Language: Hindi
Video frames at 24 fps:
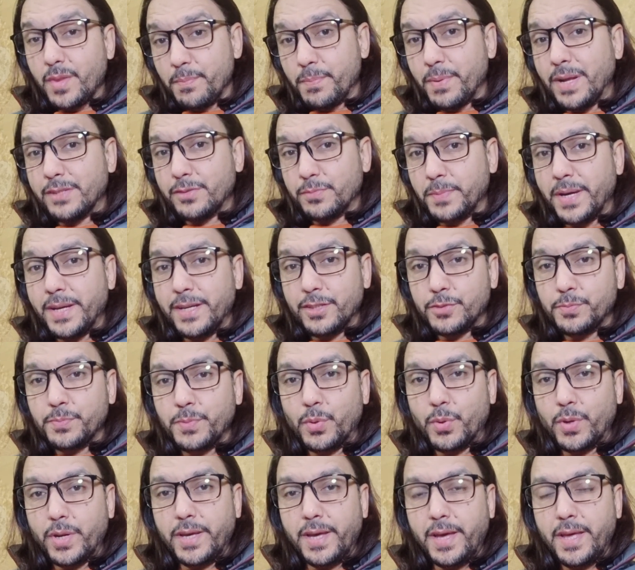प्लस माइनस में
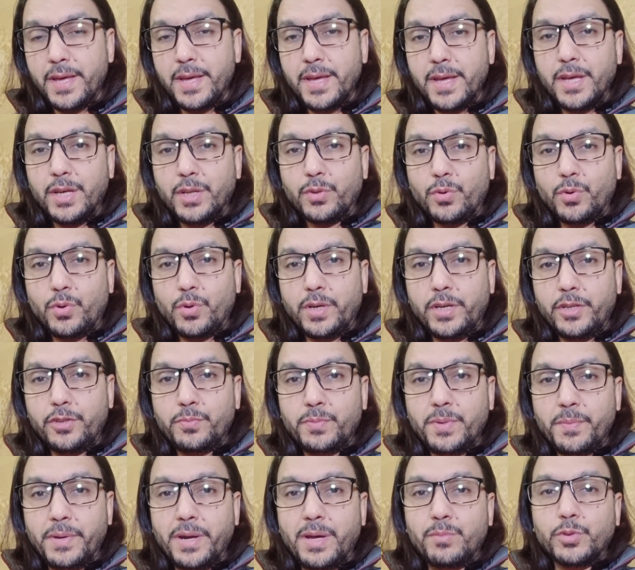हो रही है तो
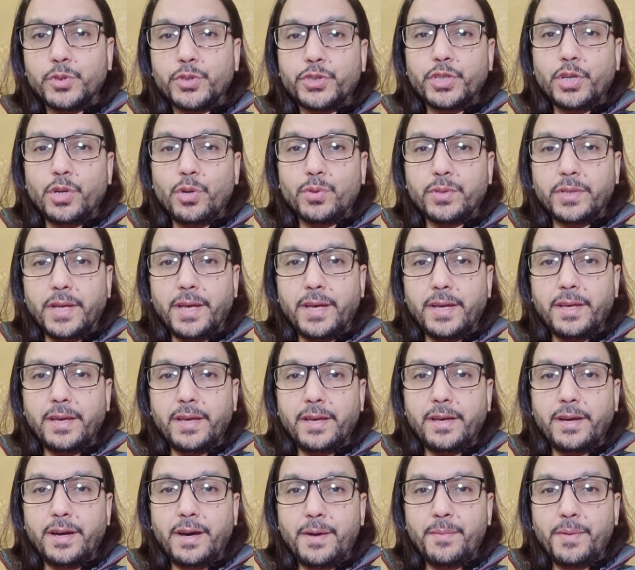इसमें बड़ा मुश्किल होता है
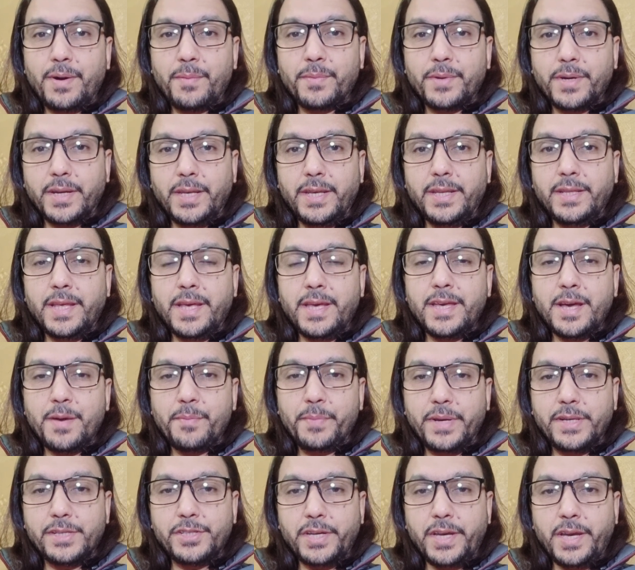कि अब हम खरीदें या
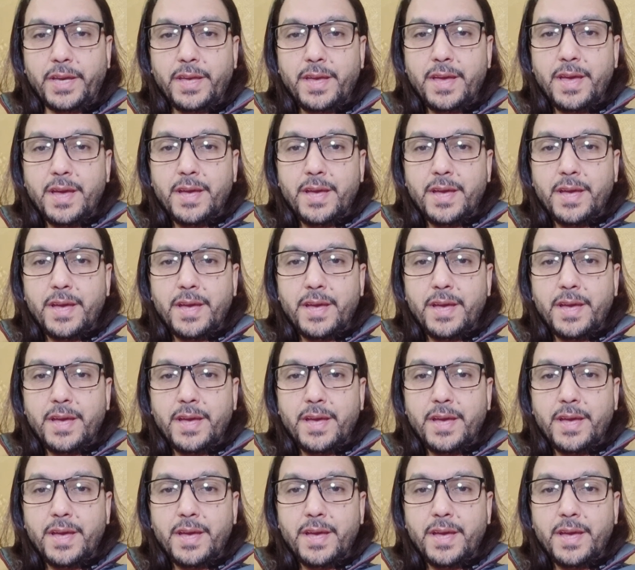बेचें